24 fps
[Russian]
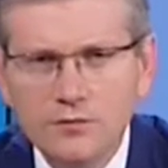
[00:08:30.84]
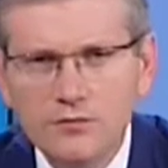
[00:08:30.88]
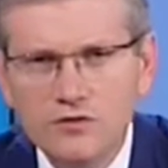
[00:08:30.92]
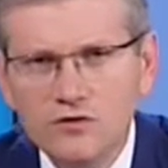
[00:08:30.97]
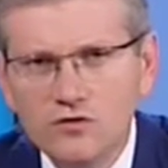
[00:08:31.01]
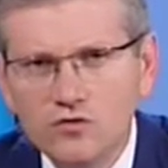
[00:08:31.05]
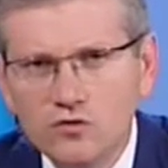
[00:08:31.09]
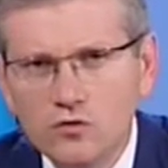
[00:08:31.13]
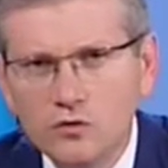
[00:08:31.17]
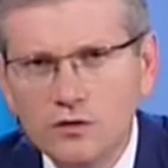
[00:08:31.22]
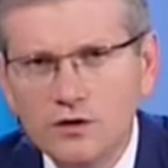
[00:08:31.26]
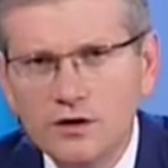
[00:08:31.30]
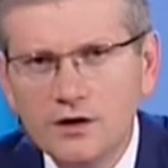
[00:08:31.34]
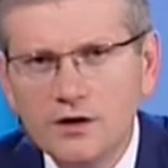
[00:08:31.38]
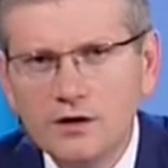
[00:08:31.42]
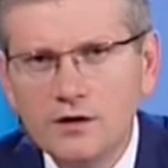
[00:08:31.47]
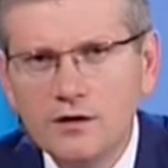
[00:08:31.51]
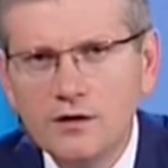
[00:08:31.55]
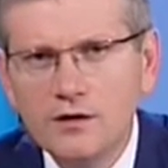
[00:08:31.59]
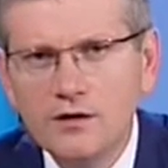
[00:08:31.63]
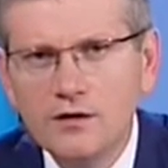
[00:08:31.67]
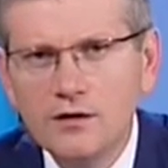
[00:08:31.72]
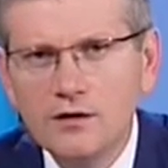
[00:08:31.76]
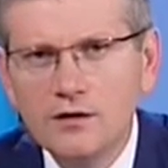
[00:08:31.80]
сезоне
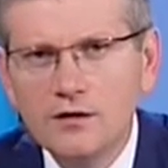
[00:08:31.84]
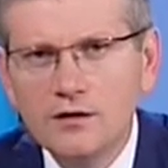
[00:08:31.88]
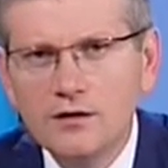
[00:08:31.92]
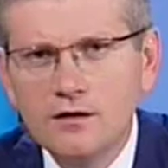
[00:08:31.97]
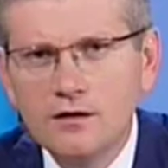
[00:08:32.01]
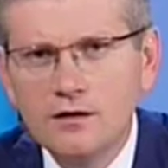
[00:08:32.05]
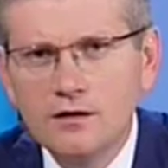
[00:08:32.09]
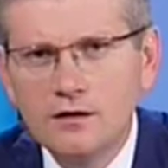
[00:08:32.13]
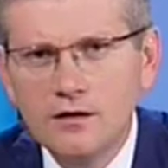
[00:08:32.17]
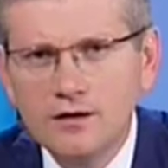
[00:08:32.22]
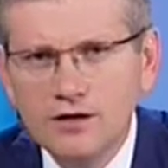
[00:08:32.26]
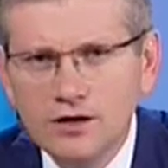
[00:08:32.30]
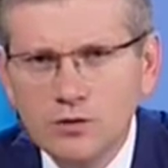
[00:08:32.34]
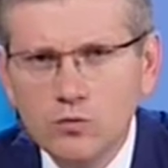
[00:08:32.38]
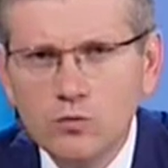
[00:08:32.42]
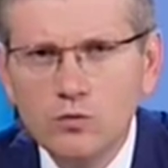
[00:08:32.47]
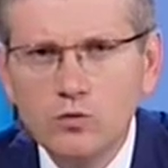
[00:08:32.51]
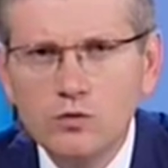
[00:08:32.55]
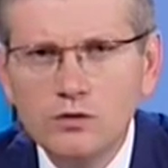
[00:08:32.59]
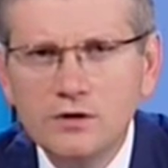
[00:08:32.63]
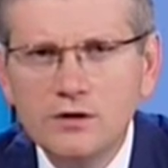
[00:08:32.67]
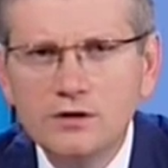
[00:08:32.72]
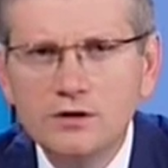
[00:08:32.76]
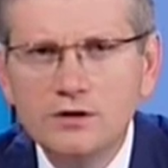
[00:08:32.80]
э, не
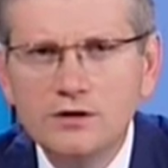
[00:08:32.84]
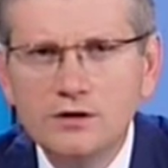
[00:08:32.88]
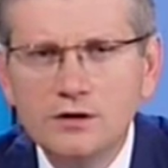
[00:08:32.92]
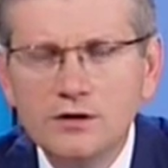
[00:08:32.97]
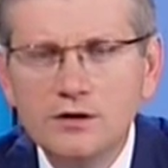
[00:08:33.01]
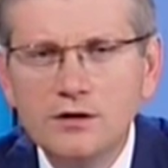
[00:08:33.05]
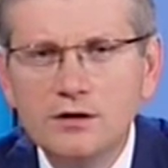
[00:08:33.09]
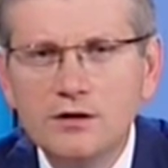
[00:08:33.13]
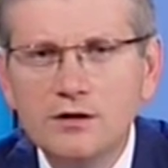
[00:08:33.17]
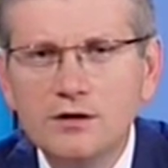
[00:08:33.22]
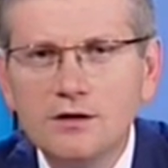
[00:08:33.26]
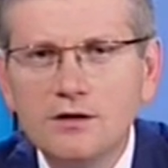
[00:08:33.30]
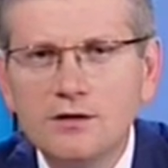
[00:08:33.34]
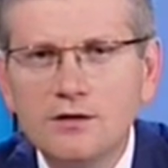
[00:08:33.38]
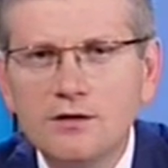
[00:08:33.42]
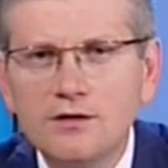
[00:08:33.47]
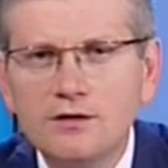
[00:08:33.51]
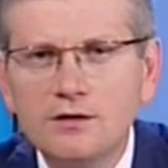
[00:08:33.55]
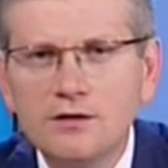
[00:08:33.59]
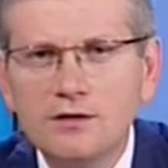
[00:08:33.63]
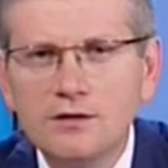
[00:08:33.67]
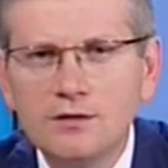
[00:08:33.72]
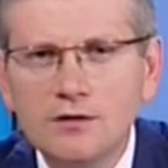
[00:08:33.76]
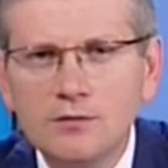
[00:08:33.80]
будет
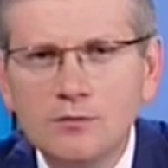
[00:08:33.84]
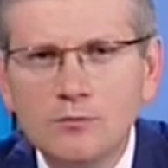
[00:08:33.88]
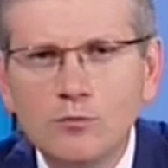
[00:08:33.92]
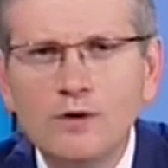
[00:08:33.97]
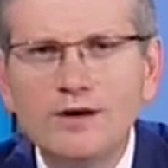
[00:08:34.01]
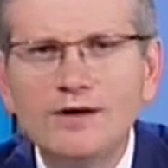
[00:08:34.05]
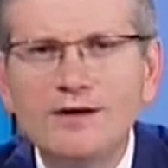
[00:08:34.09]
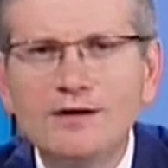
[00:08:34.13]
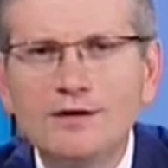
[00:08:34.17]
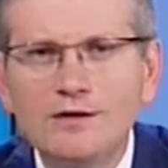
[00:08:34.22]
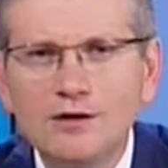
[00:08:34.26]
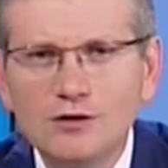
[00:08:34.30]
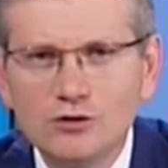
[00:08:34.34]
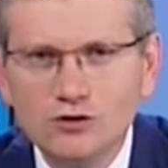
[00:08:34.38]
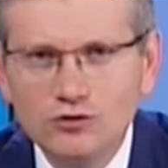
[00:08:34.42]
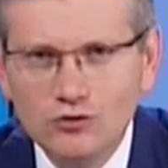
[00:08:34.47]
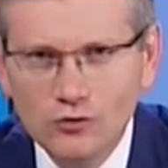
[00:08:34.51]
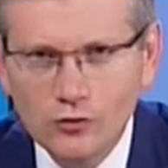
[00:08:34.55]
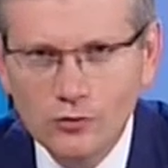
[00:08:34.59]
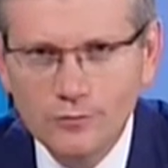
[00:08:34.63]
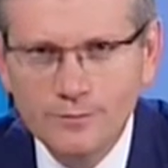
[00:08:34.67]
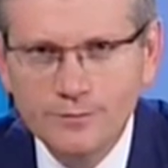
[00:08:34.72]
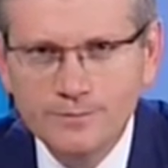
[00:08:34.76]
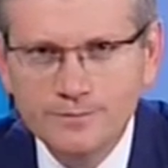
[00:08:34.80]
и быть не
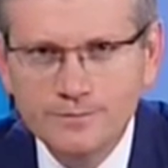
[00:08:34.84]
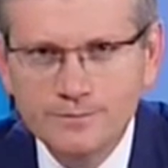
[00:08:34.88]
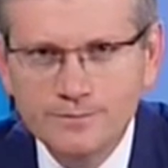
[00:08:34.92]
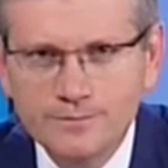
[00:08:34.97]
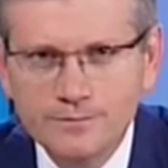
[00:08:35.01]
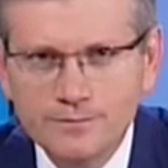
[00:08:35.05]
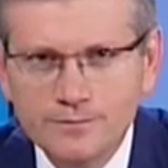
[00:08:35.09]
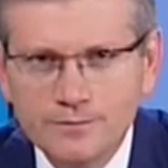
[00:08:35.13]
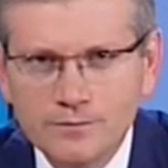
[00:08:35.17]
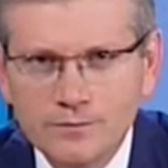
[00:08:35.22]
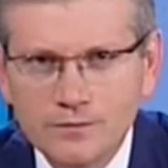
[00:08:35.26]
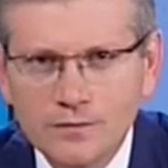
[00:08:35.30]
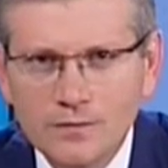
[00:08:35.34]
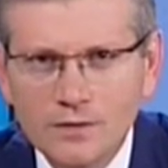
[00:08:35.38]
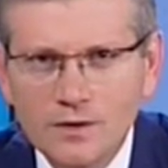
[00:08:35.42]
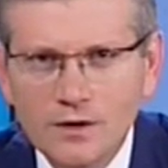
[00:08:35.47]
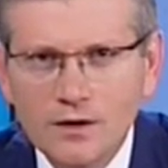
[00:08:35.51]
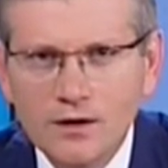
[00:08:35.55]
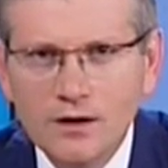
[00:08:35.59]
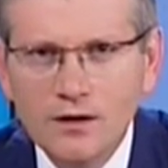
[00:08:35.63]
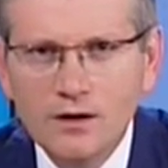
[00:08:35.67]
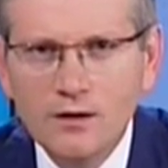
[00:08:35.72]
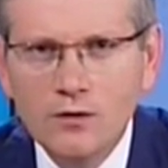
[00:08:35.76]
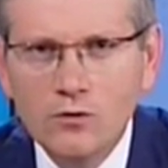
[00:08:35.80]
должно.
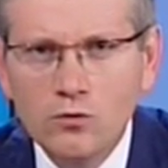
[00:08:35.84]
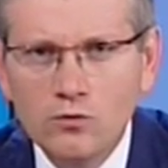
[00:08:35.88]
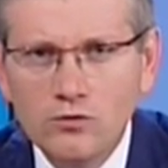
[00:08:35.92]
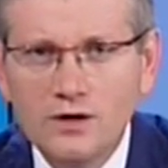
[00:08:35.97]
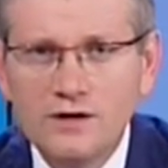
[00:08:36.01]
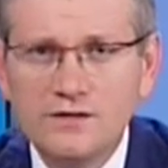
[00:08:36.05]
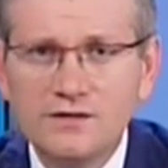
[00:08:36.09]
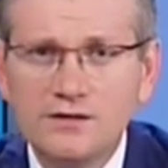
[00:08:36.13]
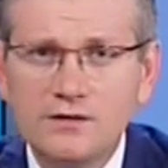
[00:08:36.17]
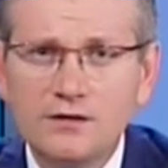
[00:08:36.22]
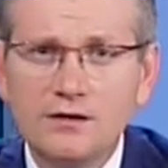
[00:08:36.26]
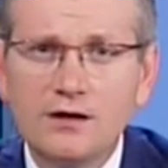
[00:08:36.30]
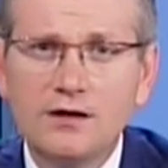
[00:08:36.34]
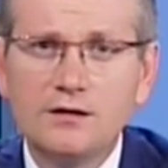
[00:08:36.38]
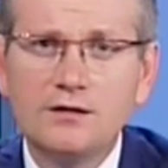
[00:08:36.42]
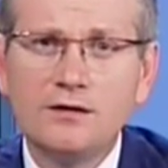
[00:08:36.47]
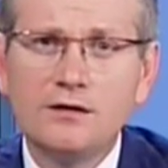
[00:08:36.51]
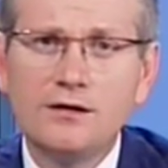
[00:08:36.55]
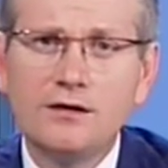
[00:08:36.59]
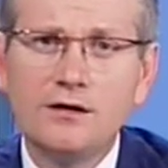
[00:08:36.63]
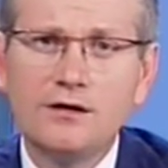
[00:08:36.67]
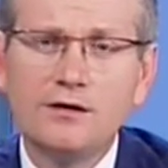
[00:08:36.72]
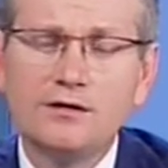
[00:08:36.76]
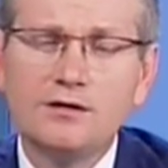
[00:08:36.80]
У нас цена
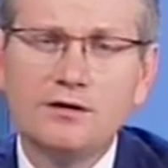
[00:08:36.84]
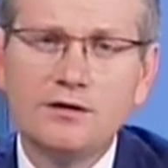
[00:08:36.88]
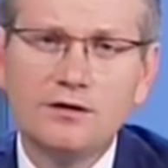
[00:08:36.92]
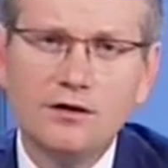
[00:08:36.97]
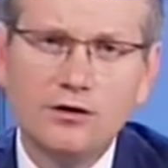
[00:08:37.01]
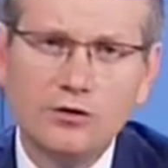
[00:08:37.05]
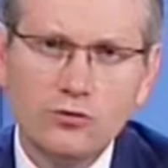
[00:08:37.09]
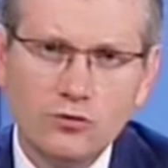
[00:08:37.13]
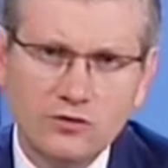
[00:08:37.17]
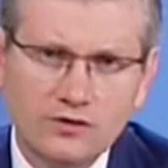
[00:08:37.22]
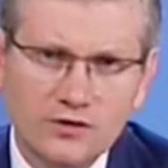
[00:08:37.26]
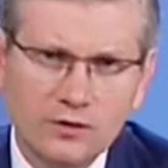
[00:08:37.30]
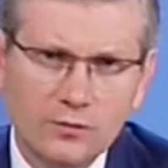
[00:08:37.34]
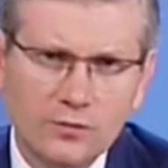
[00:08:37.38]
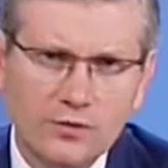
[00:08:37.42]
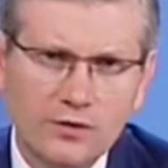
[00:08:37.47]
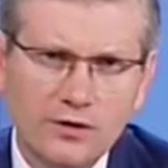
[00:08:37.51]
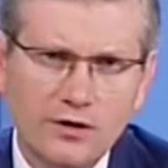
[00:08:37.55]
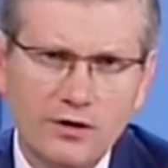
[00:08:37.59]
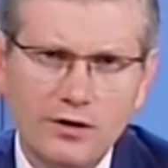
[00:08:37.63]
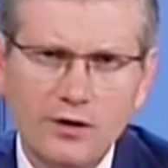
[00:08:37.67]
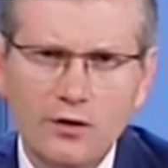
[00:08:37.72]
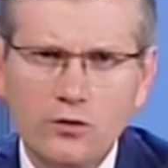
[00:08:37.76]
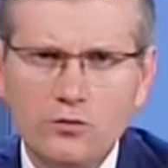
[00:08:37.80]
на электроэнергию
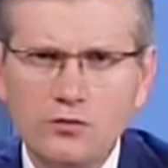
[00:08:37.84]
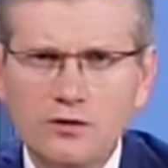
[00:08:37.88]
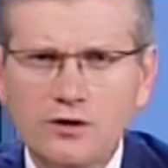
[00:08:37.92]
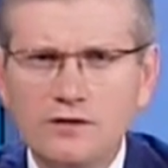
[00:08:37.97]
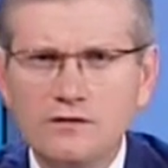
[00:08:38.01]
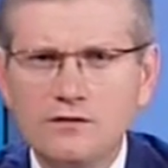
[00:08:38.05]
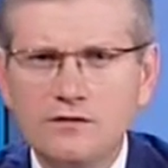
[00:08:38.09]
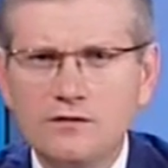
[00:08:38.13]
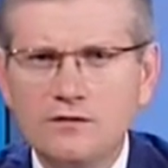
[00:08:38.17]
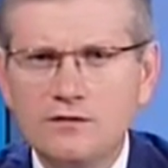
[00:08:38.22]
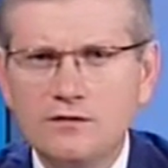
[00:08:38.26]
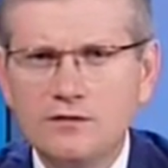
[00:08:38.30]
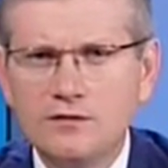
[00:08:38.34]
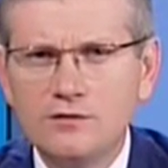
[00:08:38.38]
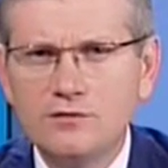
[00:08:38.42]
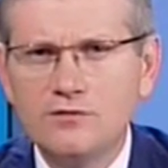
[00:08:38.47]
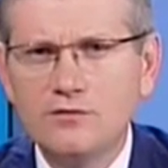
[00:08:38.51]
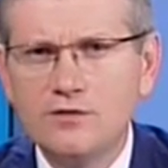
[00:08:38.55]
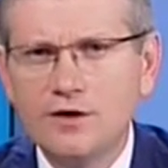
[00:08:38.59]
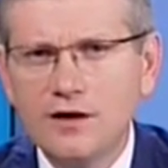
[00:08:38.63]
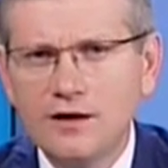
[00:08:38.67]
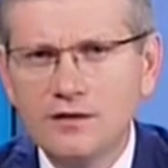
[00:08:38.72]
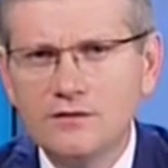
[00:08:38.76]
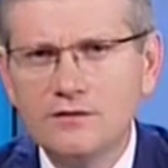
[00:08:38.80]
стабильная, у нас э,
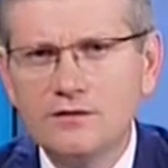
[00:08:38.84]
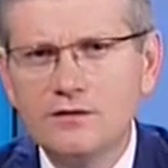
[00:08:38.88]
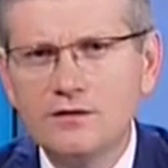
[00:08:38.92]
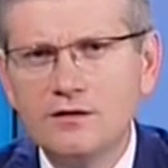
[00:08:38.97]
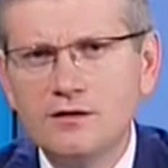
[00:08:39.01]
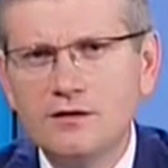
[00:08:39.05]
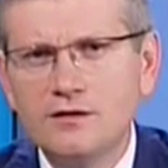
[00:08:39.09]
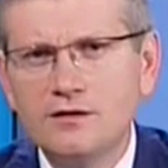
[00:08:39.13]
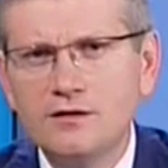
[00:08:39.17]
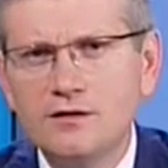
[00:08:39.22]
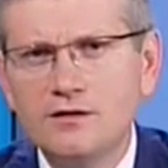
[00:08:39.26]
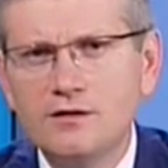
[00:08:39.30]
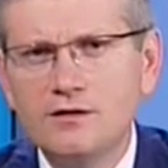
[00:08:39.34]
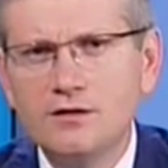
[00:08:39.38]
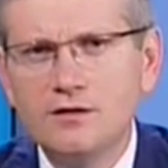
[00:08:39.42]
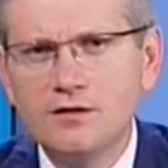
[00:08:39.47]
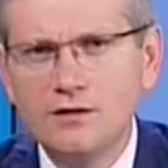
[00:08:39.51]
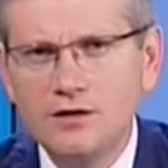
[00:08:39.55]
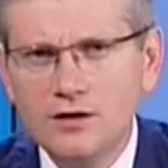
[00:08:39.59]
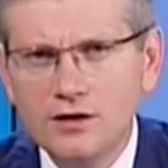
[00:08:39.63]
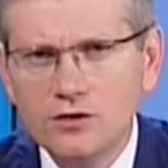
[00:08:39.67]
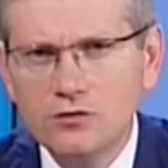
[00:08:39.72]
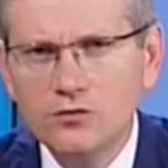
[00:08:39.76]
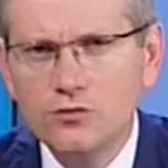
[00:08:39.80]
инфляции
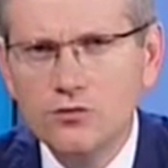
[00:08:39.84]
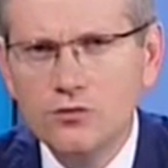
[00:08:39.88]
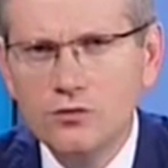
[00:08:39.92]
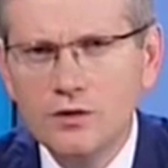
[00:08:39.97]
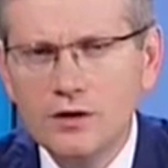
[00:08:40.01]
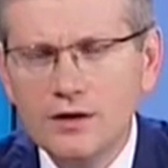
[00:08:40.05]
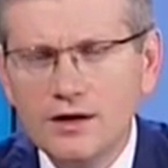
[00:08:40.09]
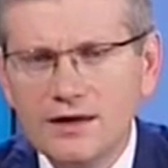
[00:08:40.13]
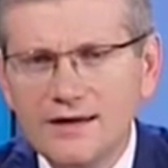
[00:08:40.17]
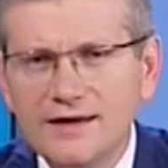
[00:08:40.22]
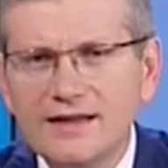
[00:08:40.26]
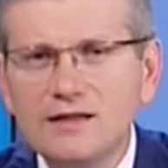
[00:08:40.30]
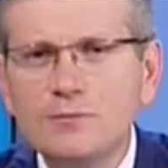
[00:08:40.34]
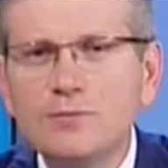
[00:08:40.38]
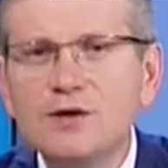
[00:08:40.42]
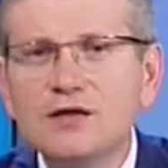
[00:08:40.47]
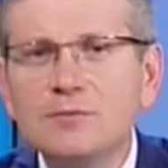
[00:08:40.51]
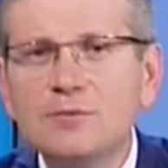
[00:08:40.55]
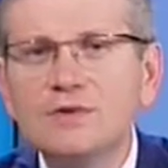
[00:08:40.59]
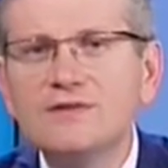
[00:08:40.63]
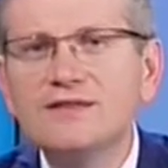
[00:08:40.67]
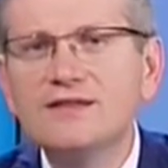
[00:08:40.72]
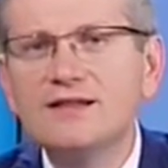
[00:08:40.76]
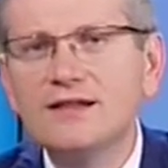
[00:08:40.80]
нету, нет
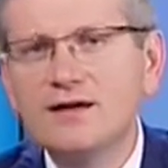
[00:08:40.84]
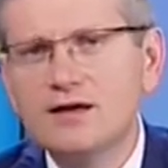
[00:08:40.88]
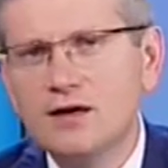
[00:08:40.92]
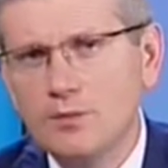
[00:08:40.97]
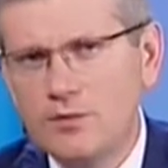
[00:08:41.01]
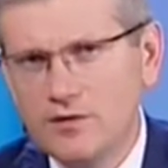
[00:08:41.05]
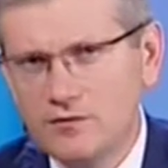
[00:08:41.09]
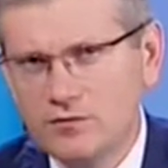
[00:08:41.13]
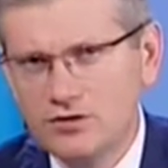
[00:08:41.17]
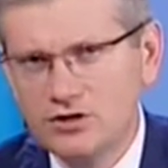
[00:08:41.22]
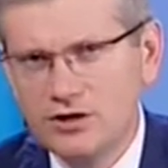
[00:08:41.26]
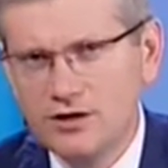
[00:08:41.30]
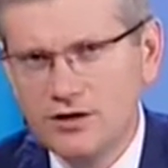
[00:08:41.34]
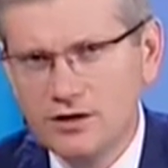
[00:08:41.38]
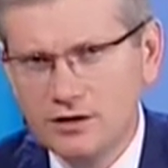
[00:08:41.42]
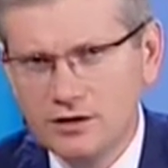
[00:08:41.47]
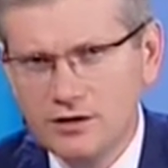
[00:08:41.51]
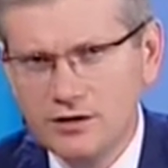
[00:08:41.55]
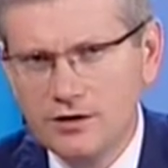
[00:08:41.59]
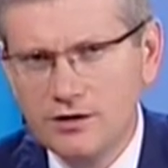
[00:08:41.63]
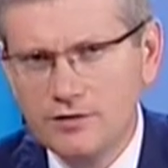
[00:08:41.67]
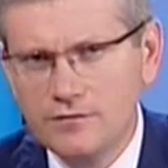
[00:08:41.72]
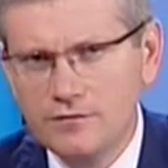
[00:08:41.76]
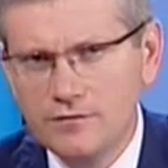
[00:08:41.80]
предпосылок для повышения
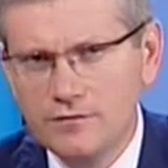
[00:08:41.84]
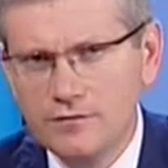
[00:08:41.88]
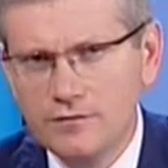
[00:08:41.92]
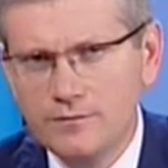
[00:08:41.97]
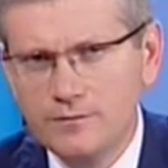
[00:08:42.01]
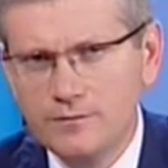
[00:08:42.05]
тарифов.